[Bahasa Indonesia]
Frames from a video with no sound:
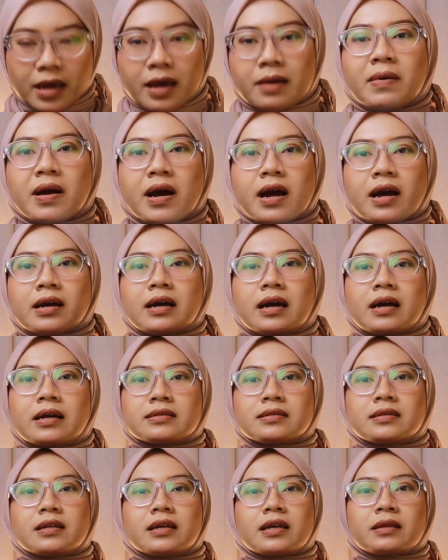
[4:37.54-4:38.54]
Emang
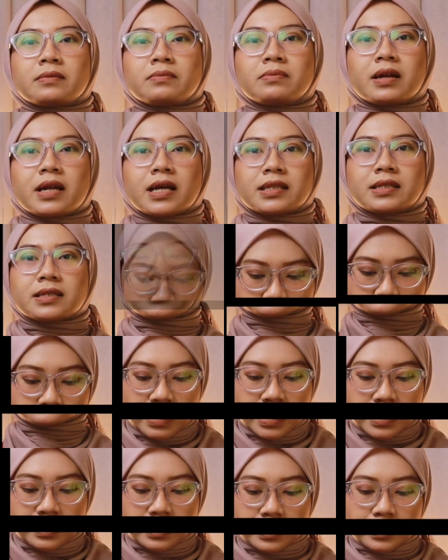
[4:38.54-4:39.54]
agak sedikit berat sih.
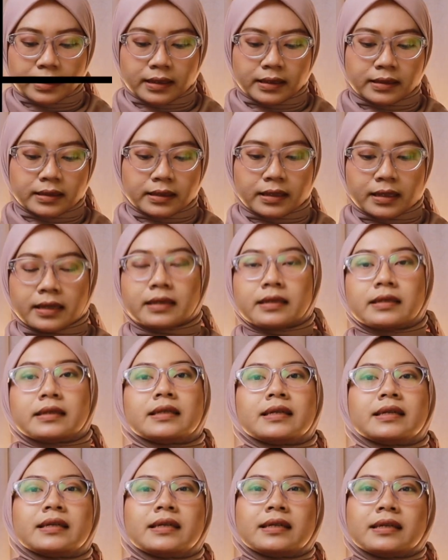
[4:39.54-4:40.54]
Baterainya
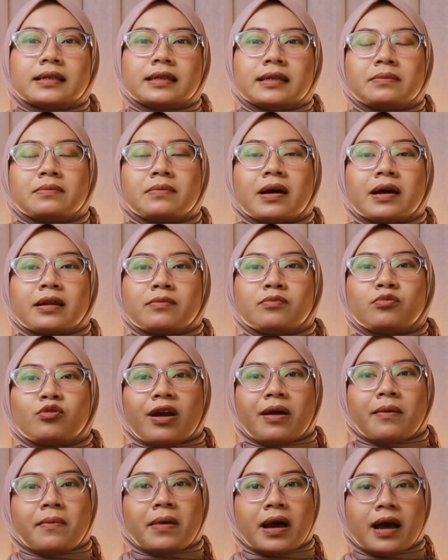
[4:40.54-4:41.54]
ini
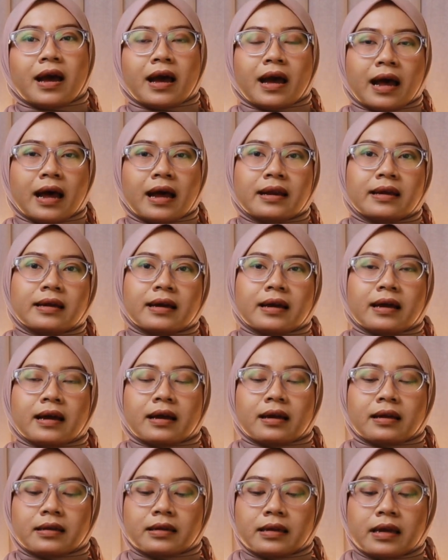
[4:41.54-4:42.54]
5000 mAh dan
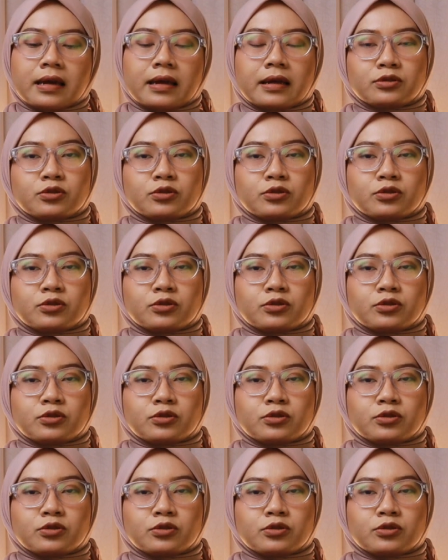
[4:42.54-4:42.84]
dia